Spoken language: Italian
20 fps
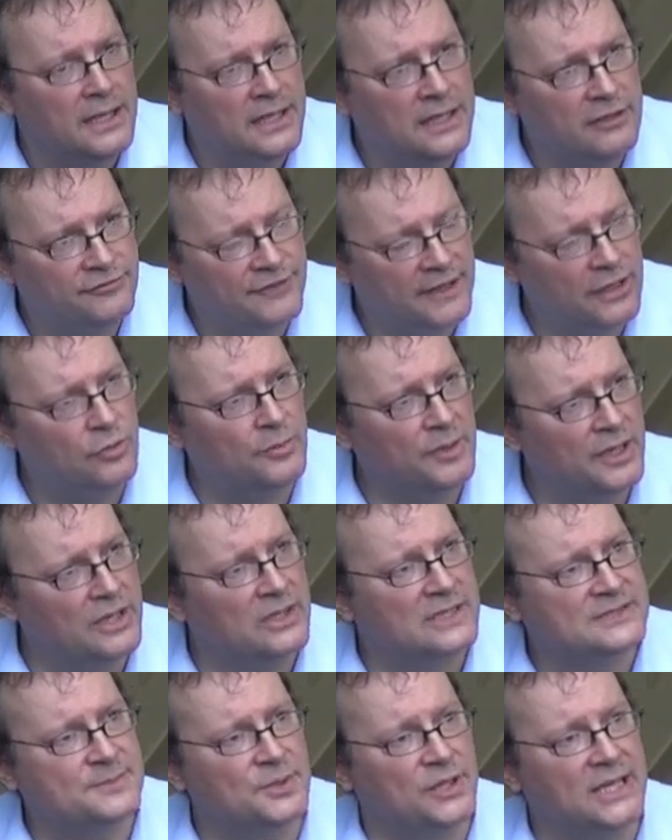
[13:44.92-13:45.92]
il fenomeno
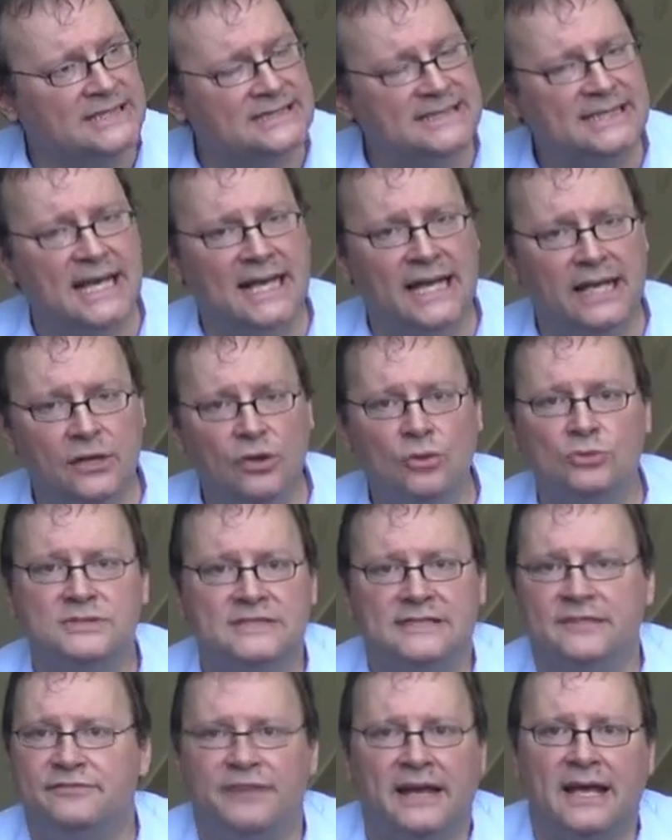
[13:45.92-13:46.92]
esponenziale non
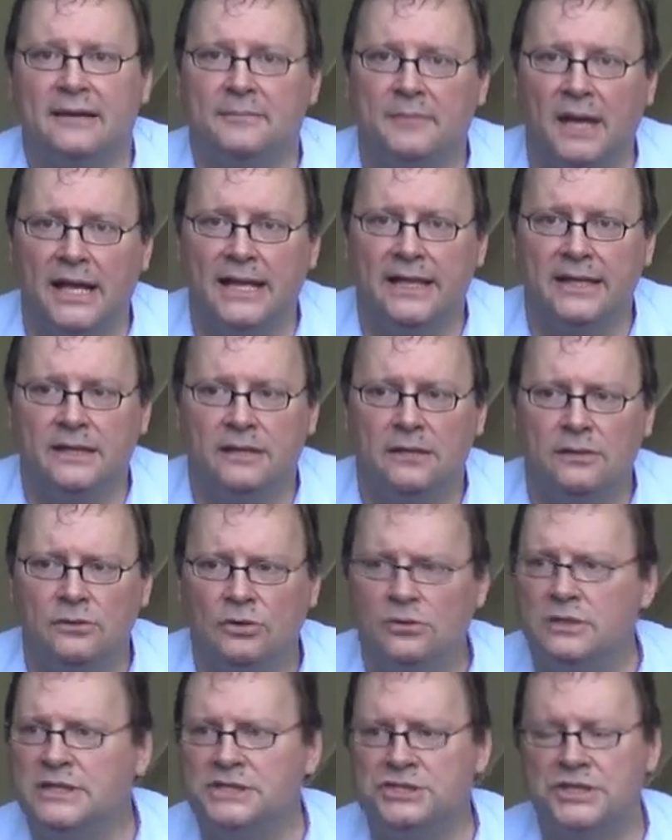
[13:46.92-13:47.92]
si ferma lì,
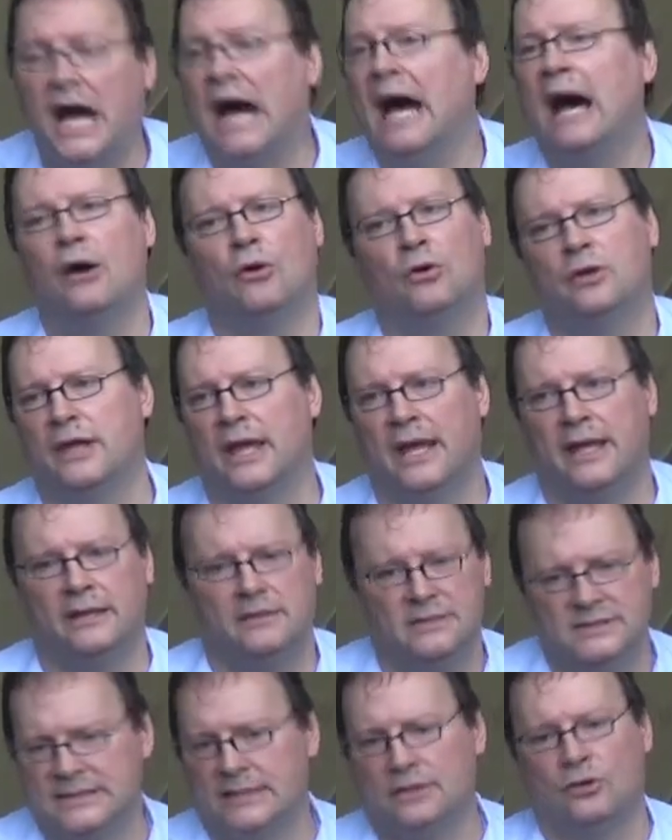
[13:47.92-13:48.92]
non dice ah
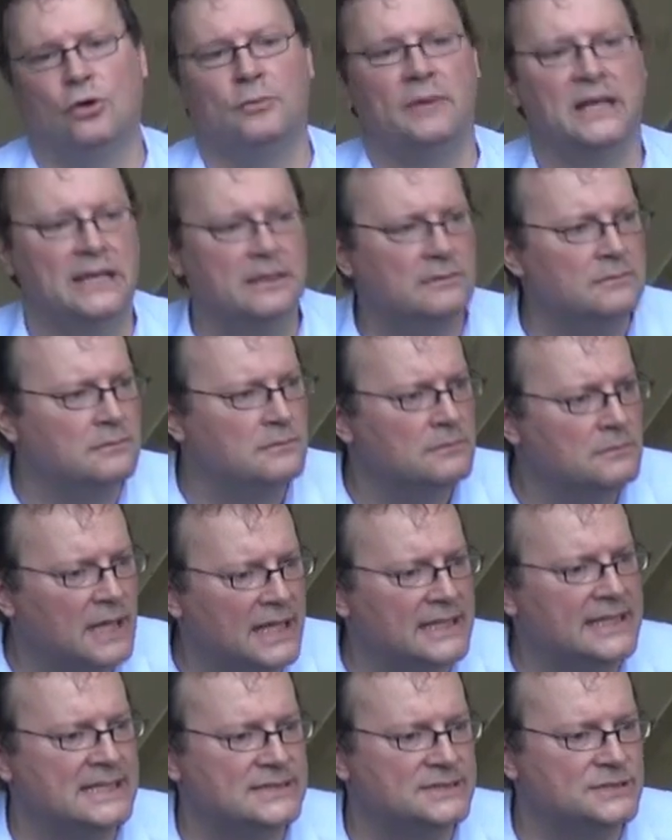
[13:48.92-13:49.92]
ok, siccome
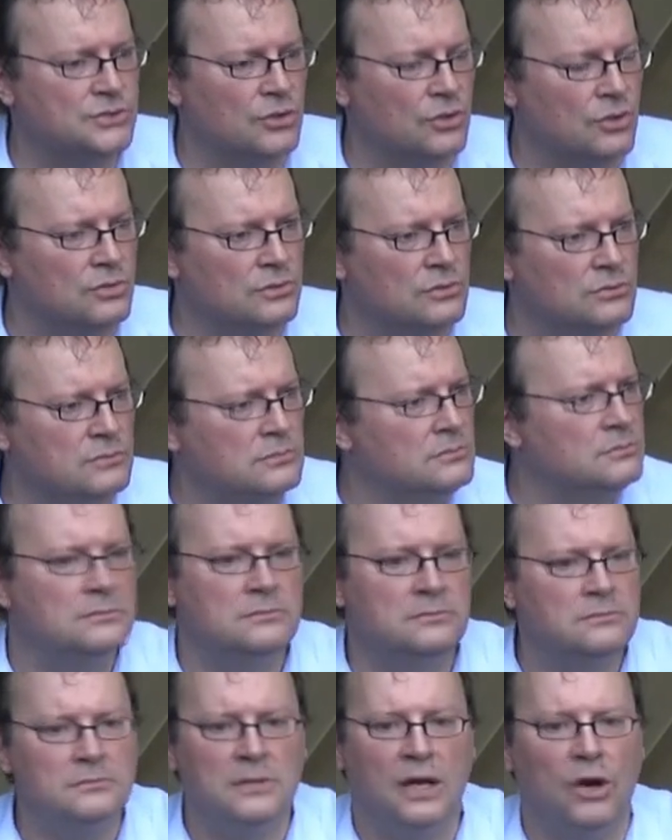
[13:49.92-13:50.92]
adesso
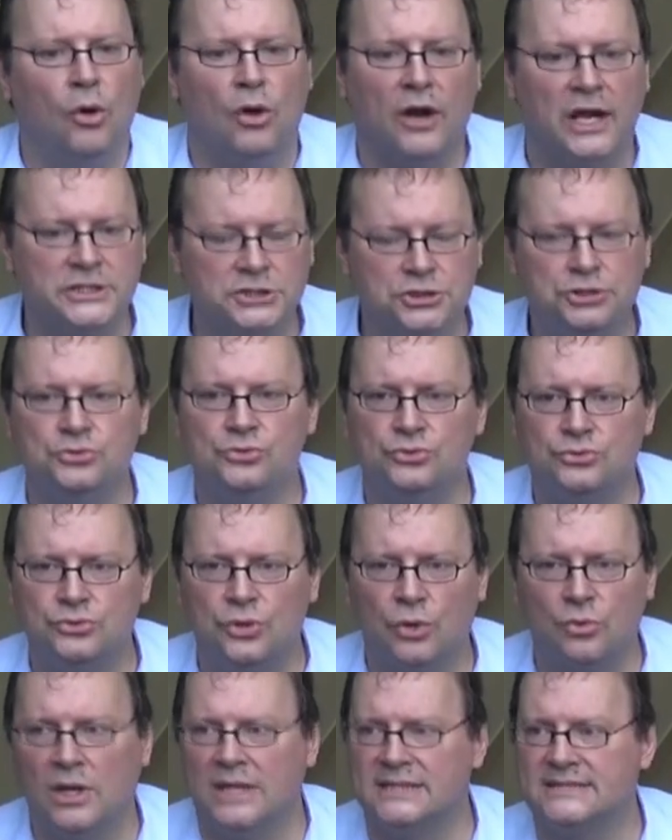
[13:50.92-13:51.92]
ho
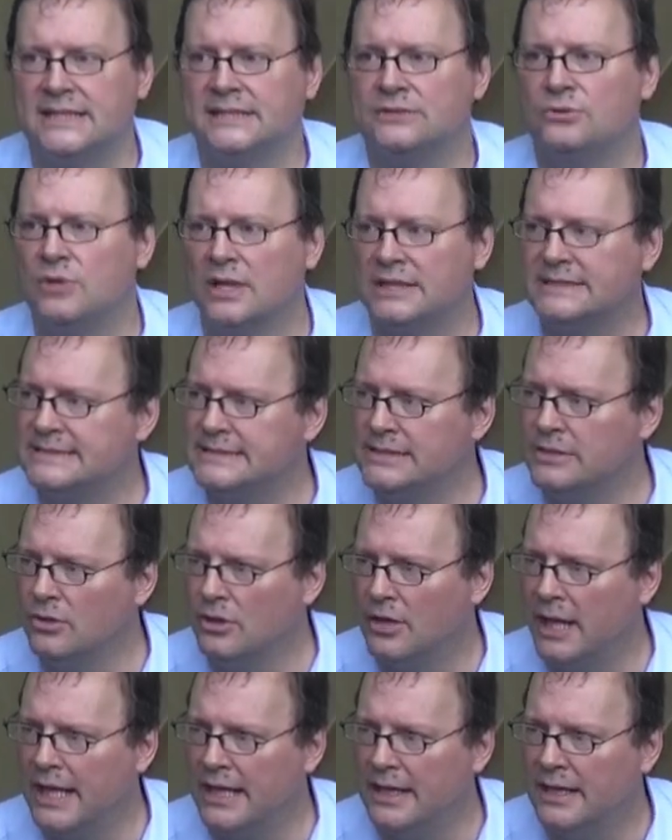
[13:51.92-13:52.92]
raggiunto una
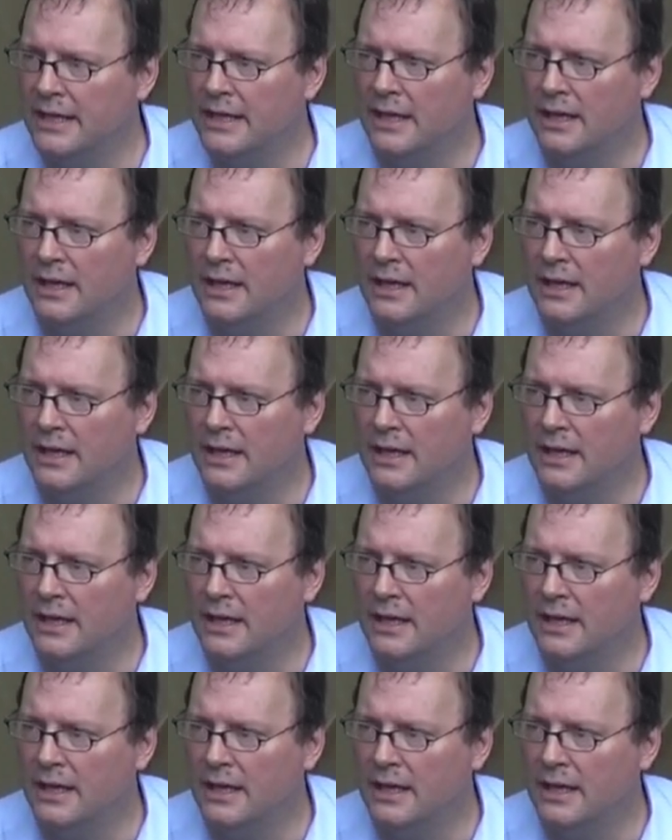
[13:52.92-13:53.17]
saturazione,